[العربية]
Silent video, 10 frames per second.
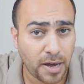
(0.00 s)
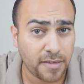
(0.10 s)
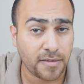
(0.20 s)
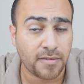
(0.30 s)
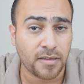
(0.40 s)
مع
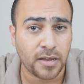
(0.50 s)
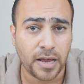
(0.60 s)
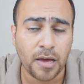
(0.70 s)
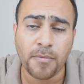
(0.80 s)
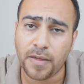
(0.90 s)
سلسلة
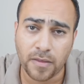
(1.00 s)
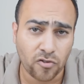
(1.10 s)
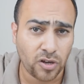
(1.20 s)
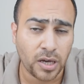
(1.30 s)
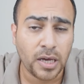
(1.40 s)
الام هذا
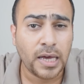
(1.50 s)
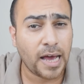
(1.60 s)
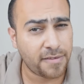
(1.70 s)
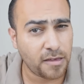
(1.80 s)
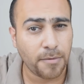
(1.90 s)
الشيء
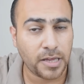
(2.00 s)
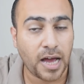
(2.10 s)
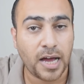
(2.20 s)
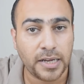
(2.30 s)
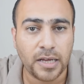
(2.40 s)
استبعده
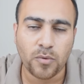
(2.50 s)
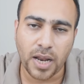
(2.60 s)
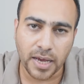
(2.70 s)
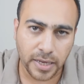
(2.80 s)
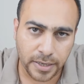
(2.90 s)
حاليا
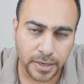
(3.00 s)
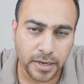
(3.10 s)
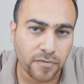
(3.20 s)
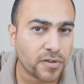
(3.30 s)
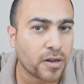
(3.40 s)
ولكن
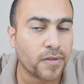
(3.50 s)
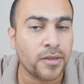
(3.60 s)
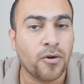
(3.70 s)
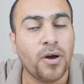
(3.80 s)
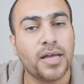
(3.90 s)
لنفترض
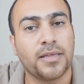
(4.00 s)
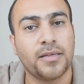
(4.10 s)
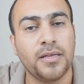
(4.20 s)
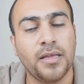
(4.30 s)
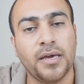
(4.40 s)
انه حطت
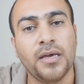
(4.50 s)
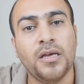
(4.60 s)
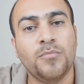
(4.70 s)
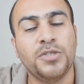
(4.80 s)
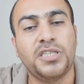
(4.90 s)
لنا
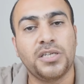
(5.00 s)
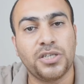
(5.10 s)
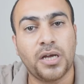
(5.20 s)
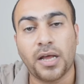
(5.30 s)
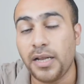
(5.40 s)

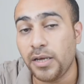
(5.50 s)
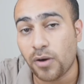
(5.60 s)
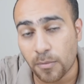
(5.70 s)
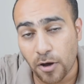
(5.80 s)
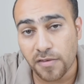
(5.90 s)
مستشعرها اللي هو
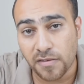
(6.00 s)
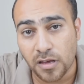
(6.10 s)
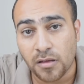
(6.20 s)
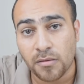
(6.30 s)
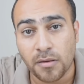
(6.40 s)

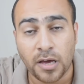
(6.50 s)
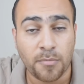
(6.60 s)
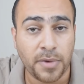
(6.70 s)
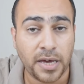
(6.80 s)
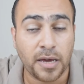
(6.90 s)
64
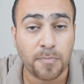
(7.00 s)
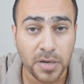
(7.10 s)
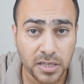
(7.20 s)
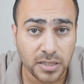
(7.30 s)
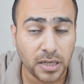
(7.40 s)
ميجا
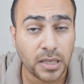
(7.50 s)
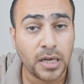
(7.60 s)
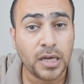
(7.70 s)
بكسل